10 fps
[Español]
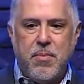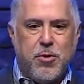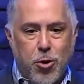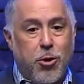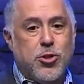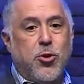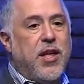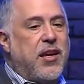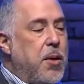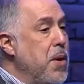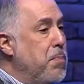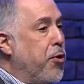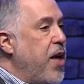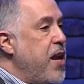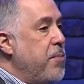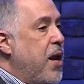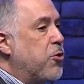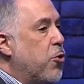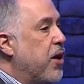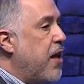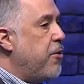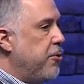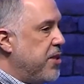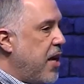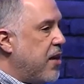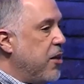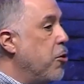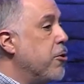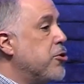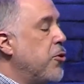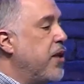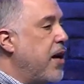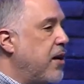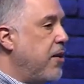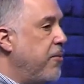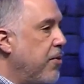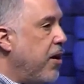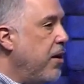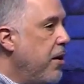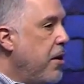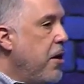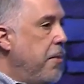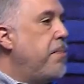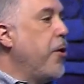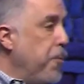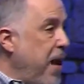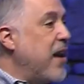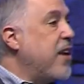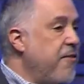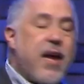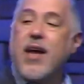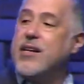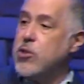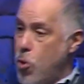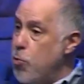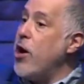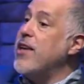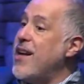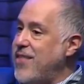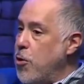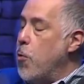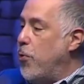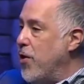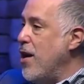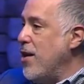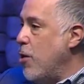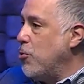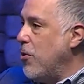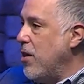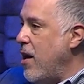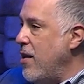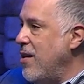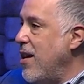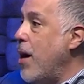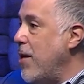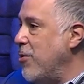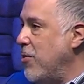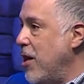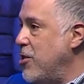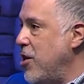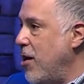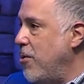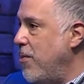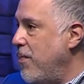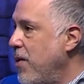Yo no soy de aquí, mi poder y mi autoridad no es de aquí, yo no soy de aquí. Pero para que veas como allá tengo poder y autoridad, hablando del cielo,